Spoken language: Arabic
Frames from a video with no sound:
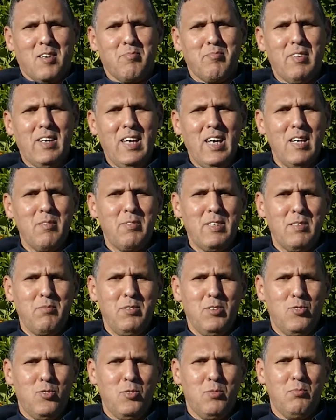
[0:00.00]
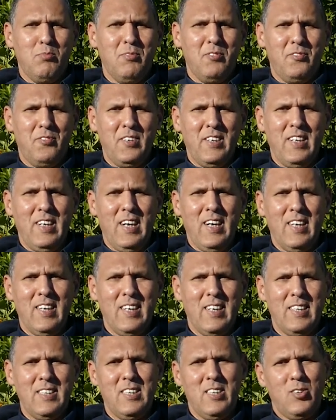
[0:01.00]
مرحبا بكم في
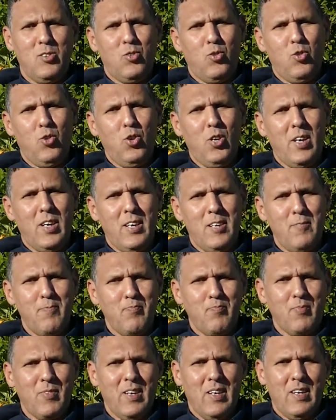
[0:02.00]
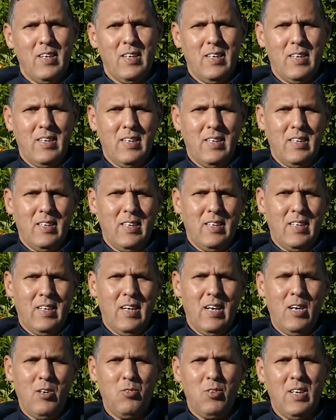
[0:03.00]
حلقة أخرى آه،
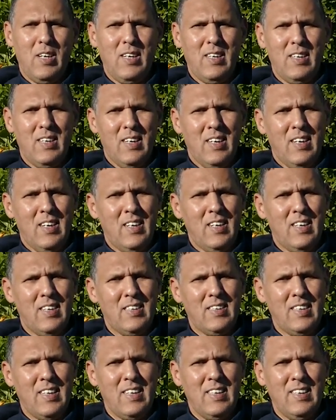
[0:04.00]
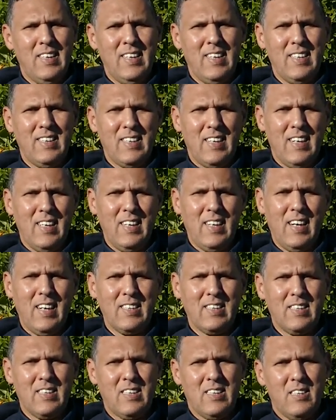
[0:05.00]
حول آه، تقنيات
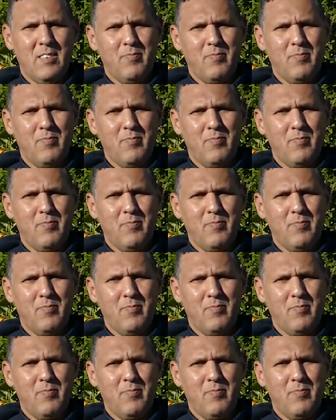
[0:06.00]
الخط